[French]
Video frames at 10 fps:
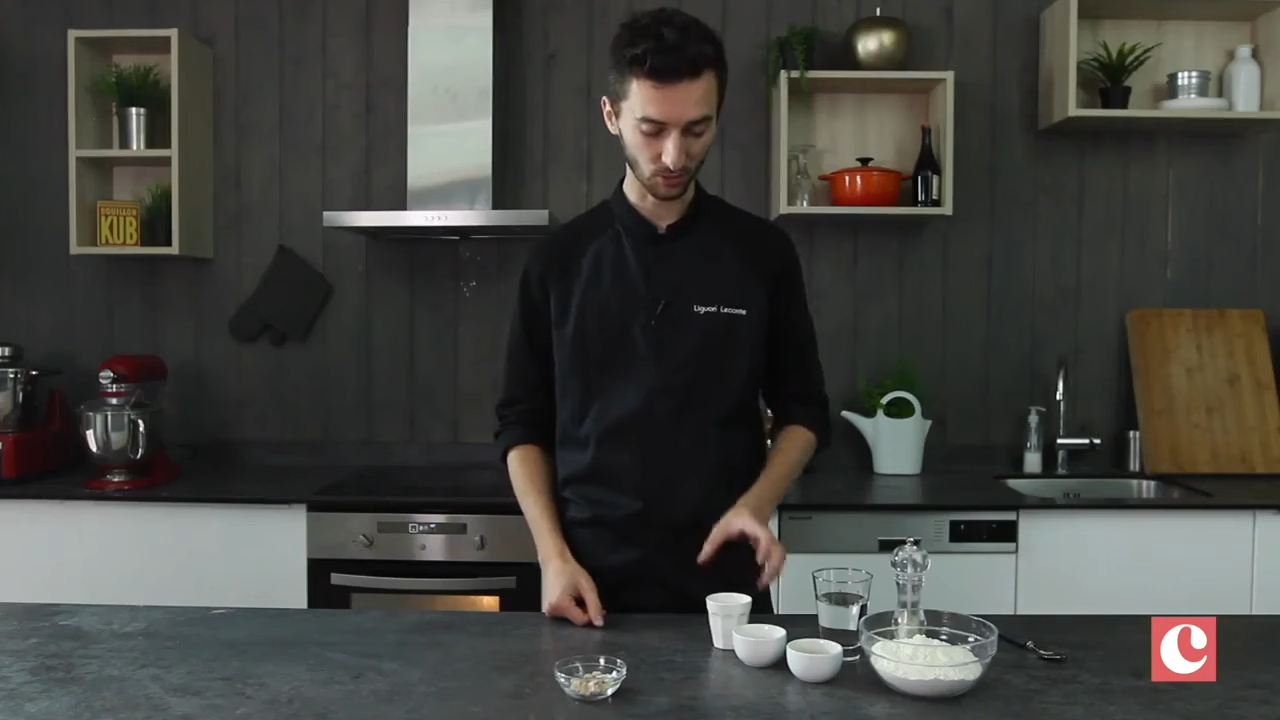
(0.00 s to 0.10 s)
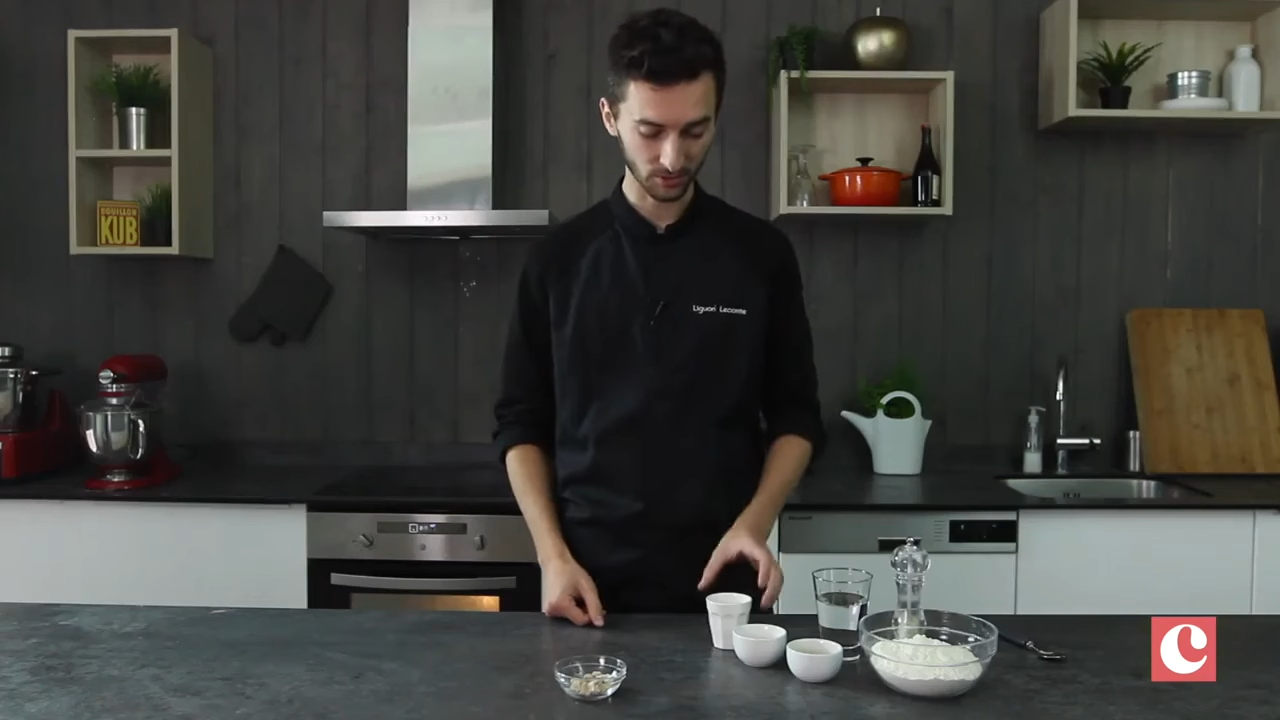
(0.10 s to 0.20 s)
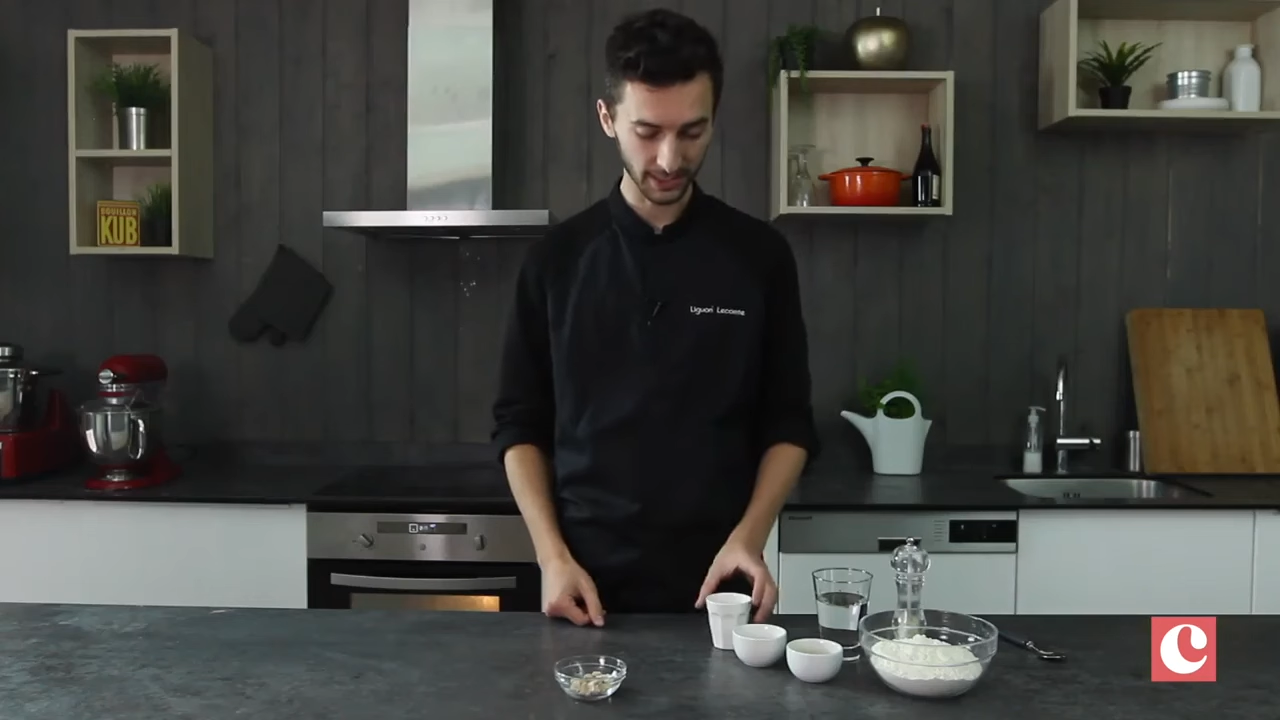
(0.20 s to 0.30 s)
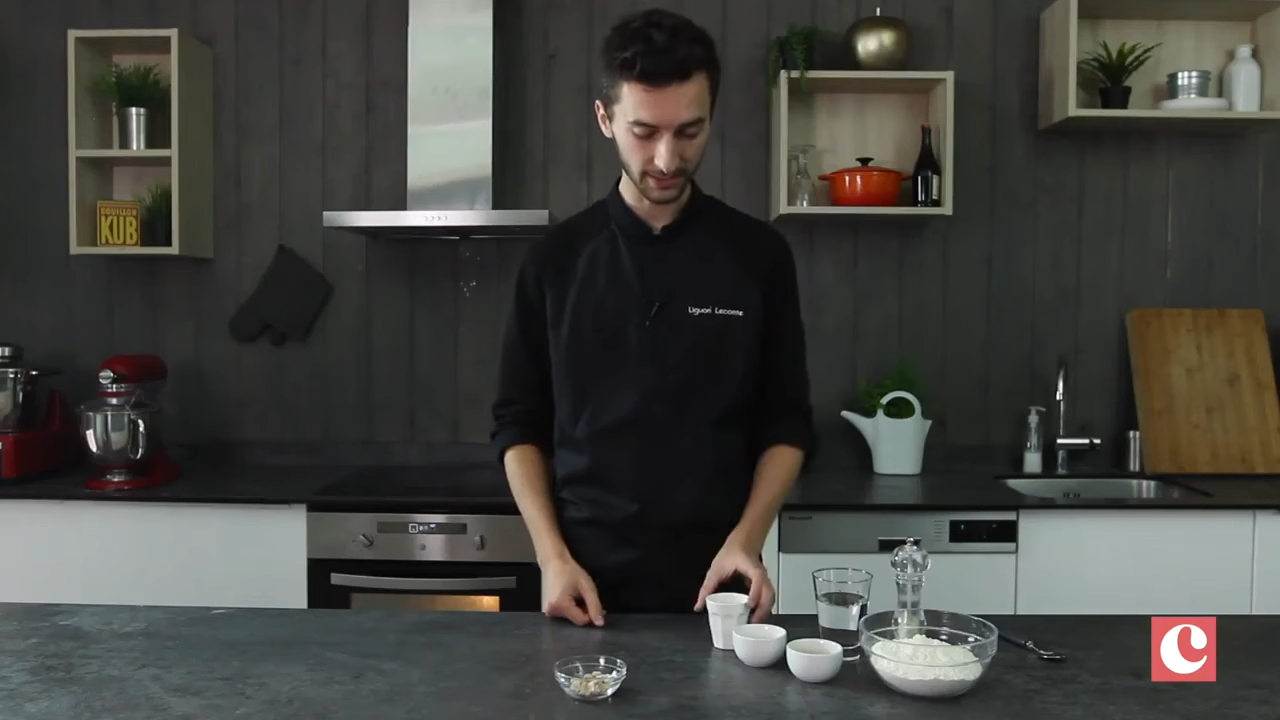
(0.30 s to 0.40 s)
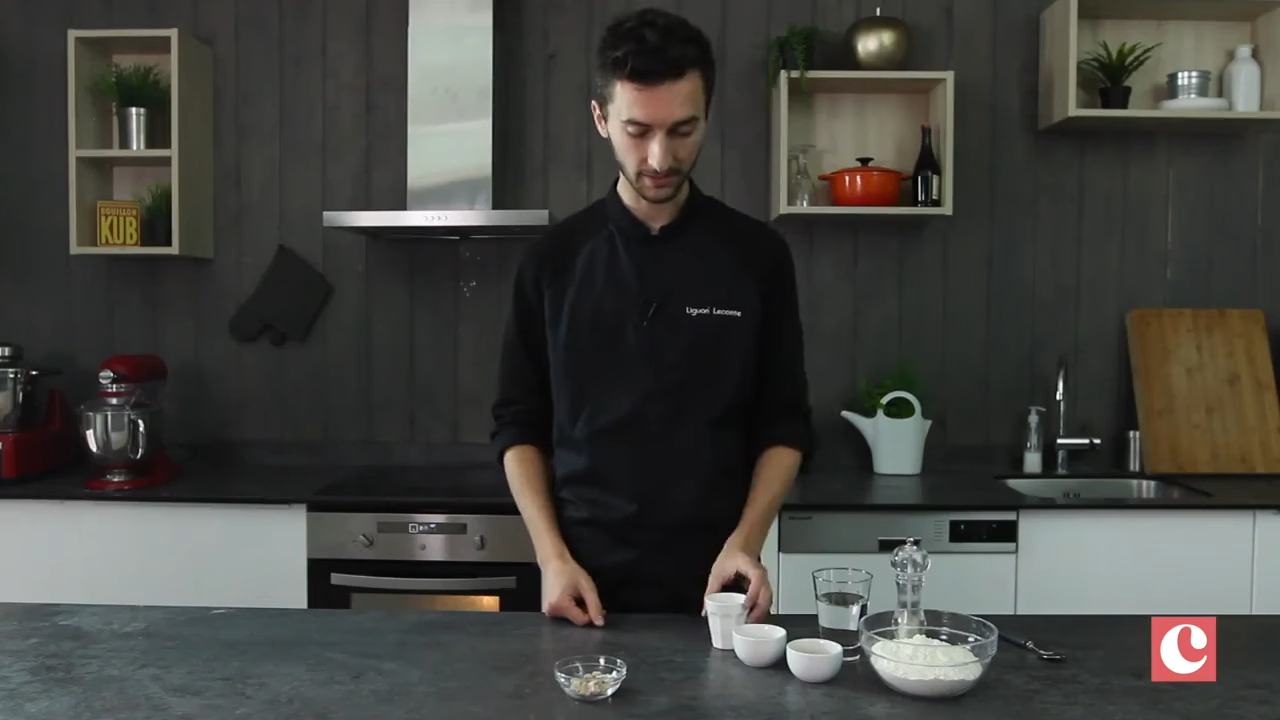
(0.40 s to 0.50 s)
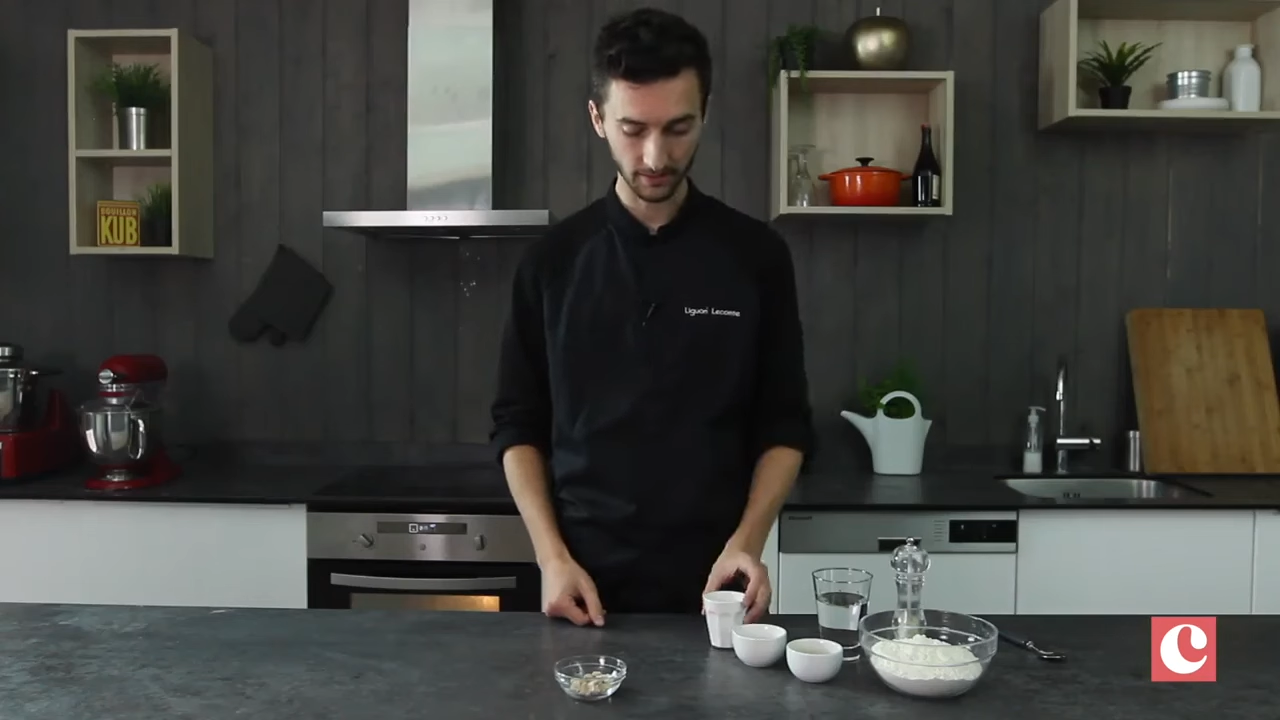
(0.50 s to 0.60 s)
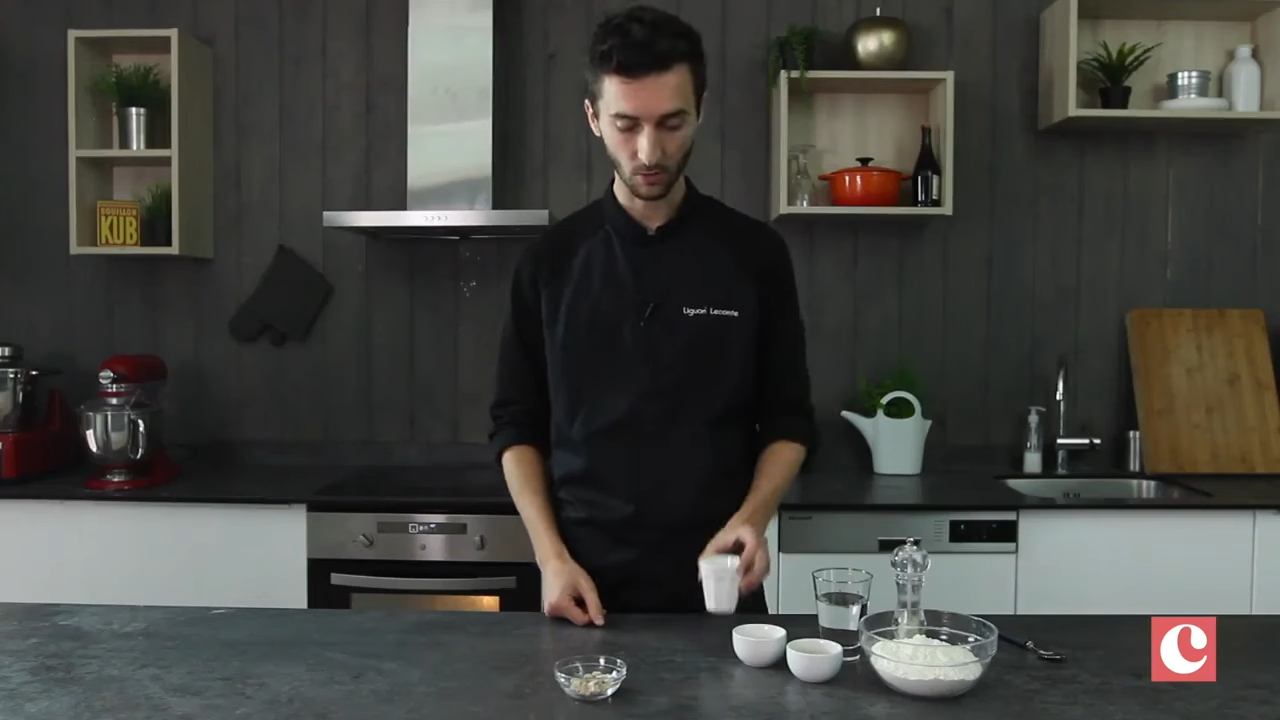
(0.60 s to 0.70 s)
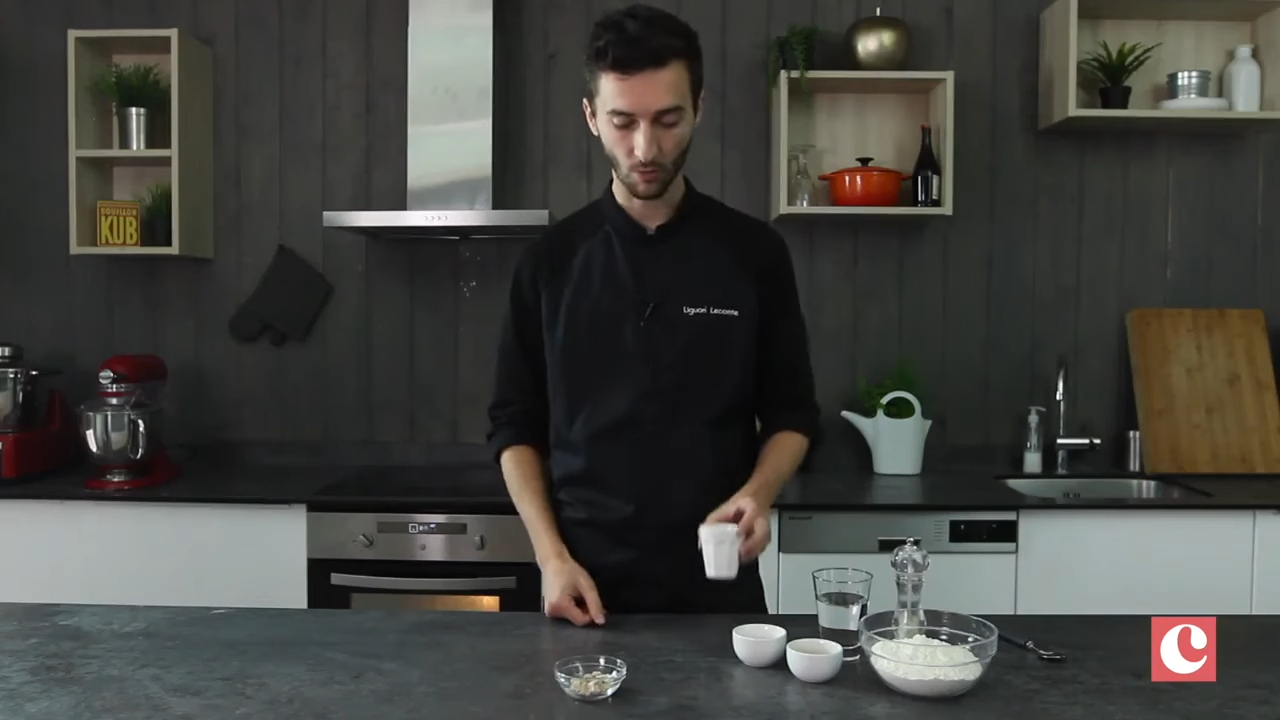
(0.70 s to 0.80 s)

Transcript: recette,